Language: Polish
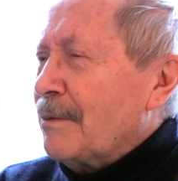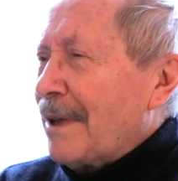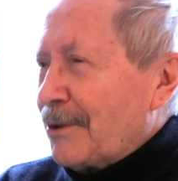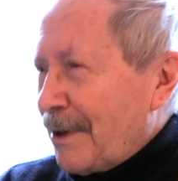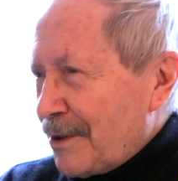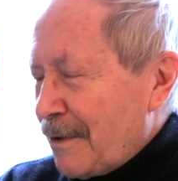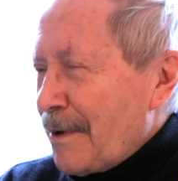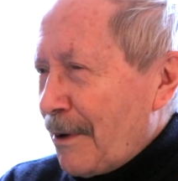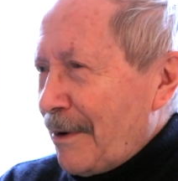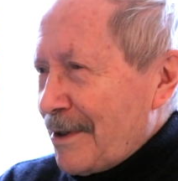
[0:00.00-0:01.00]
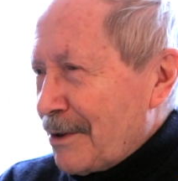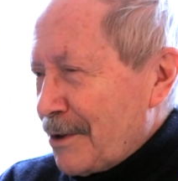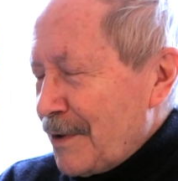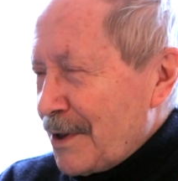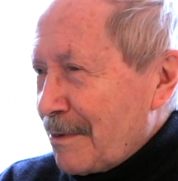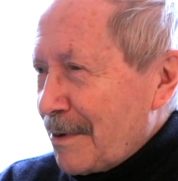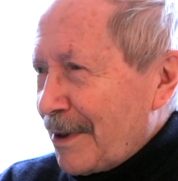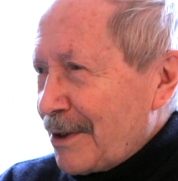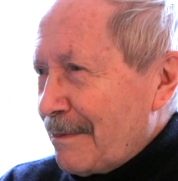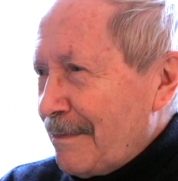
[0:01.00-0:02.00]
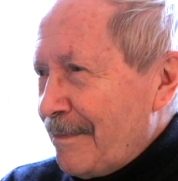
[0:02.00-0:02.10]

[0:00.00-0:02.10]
E, tak, do aresztów Białołęce, oczywiście, przepraszam.